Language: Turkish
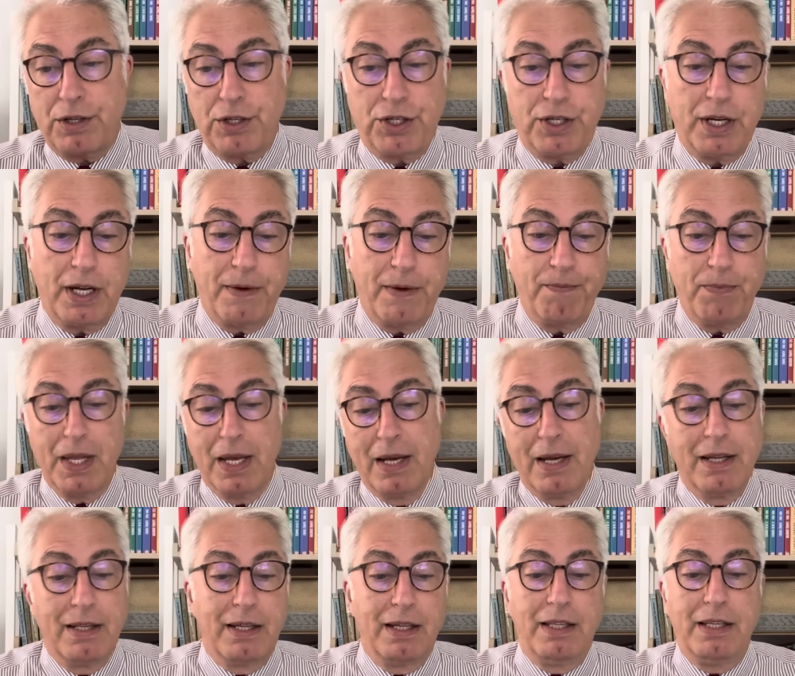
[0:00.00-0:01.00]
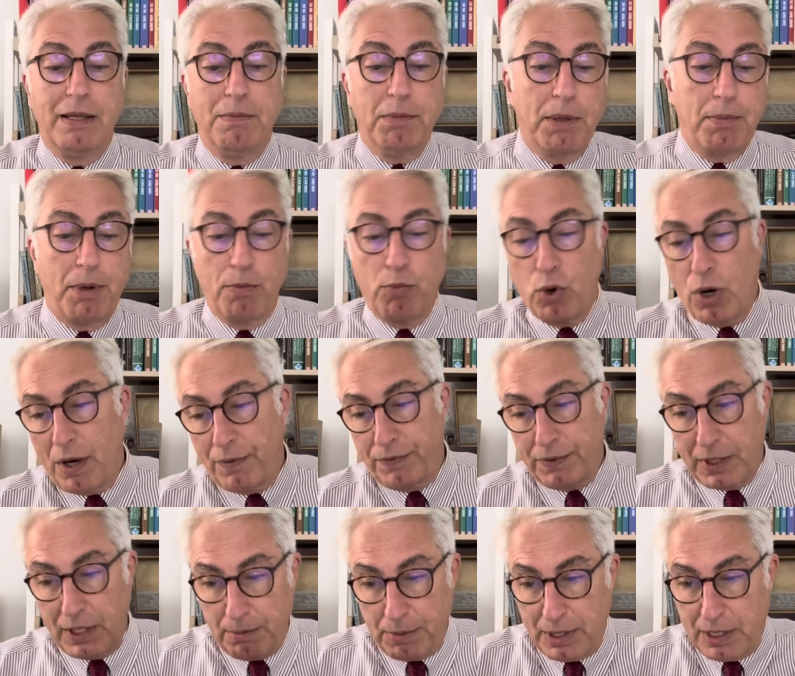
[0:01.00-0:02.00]
İşte dediğim gibi bu
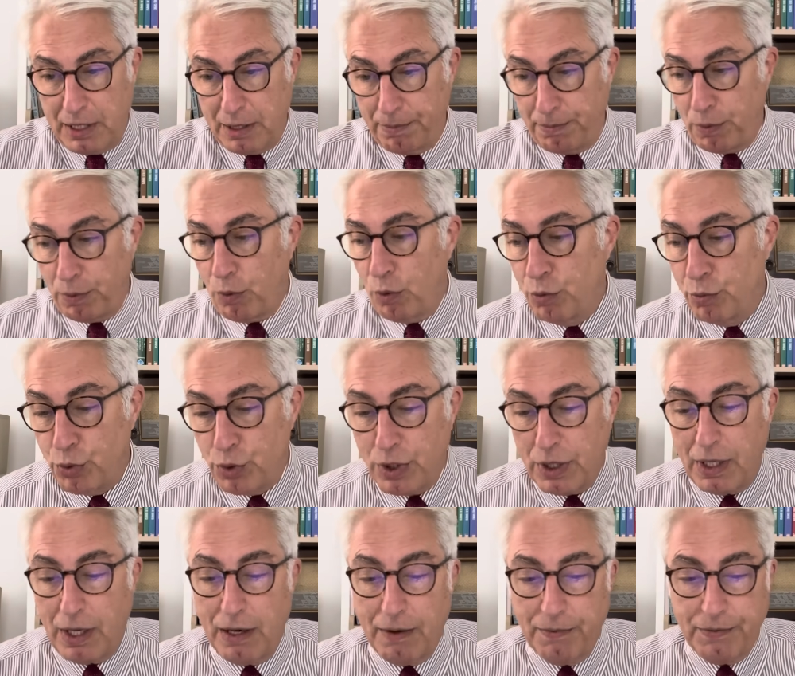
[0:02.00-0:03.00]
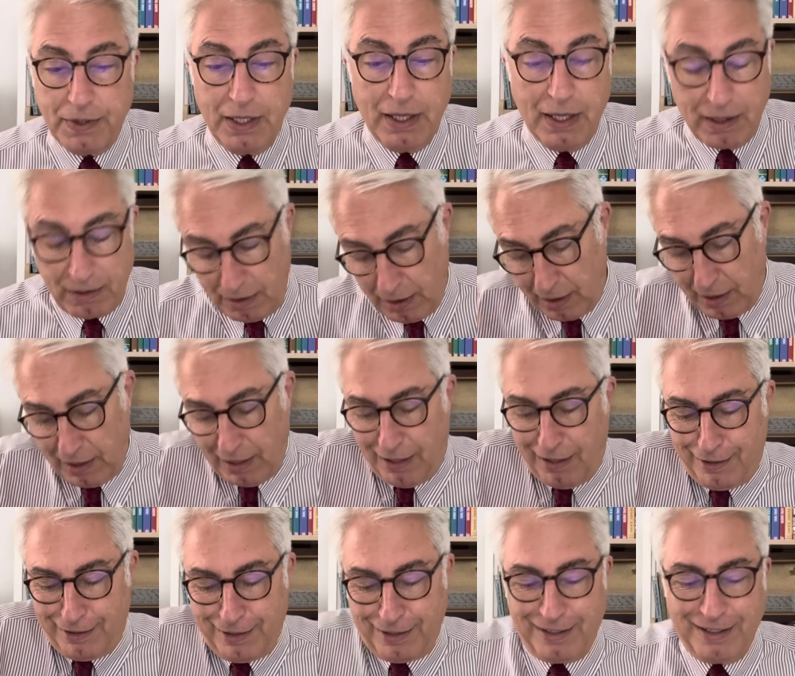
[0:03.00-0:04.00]
haftayı bitirip önümüzdeki haftaya ya da
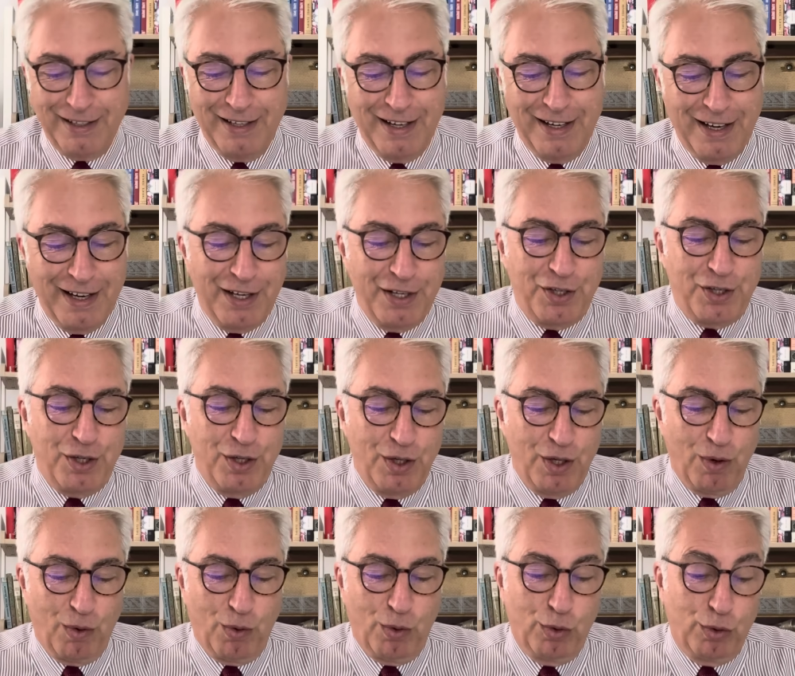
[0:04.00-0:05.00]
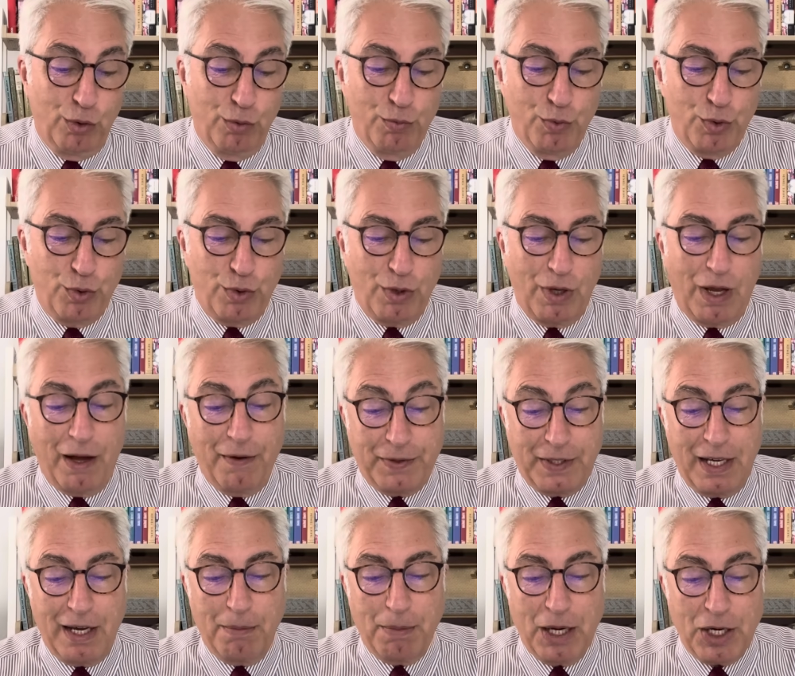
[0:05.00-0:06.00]
artık içinde olduğumuz
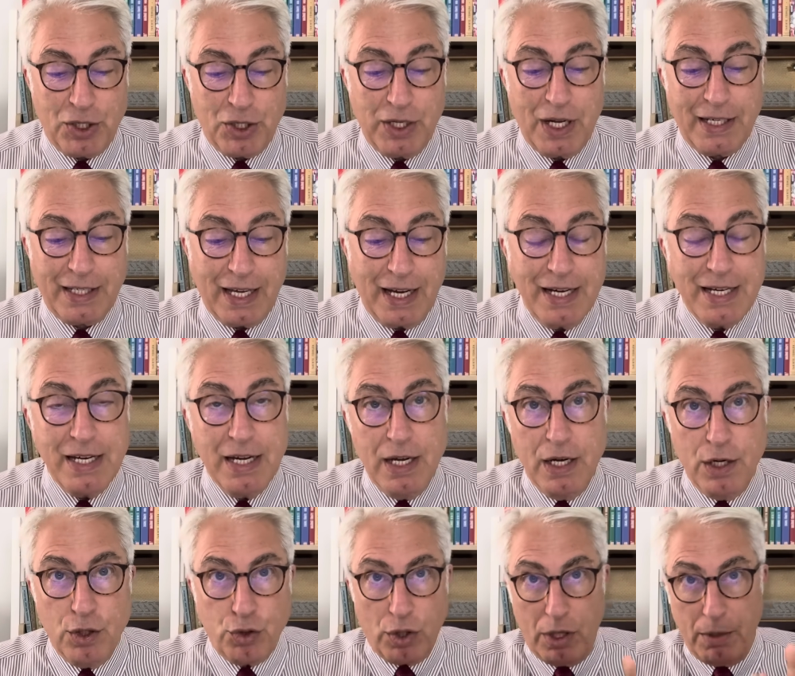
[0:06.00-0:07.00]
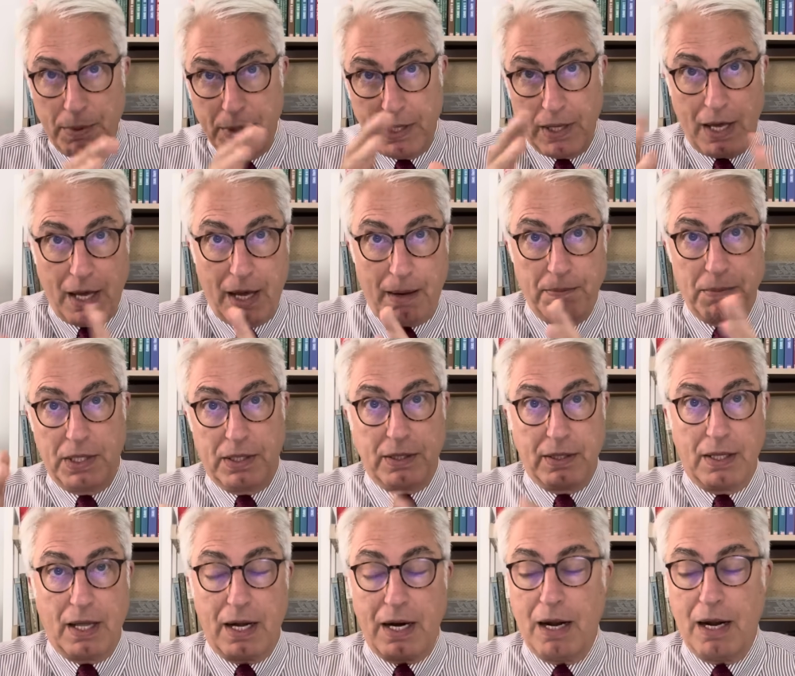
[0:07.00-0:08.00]
haftaya başlarken şöyle bir hem
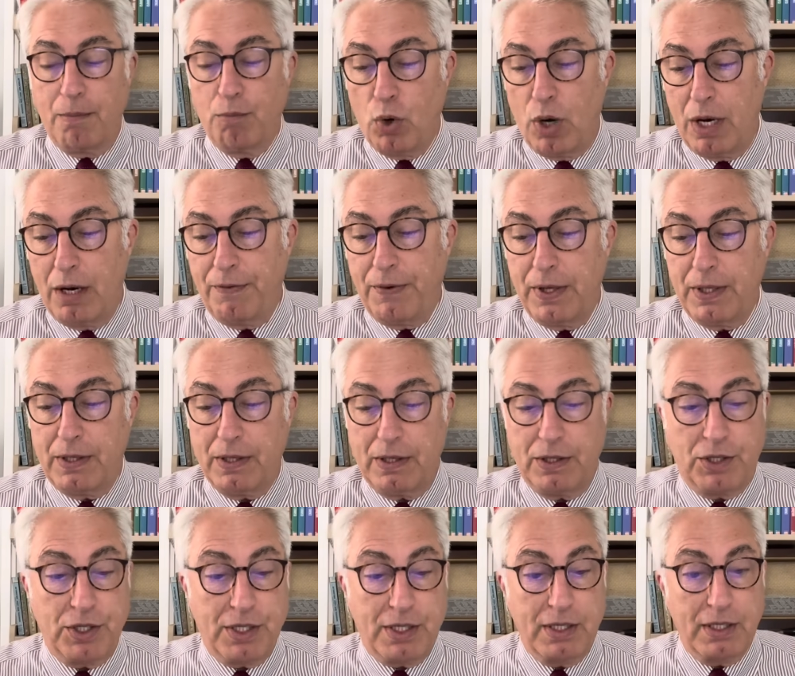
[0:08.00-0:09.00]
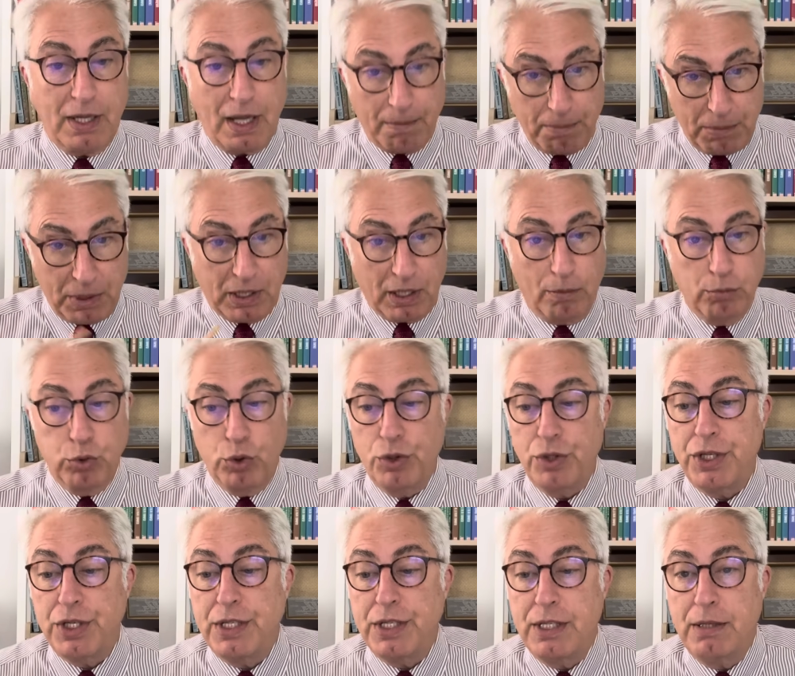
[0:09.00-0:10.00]
iktidar hem muhalefet açısından bir tabloyu
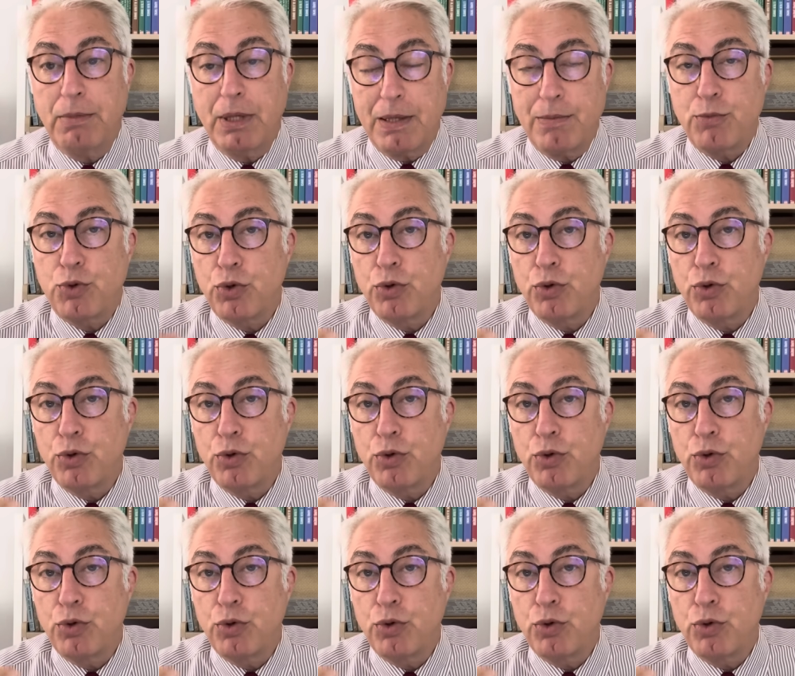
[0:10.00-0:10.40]
çizeyim dedim.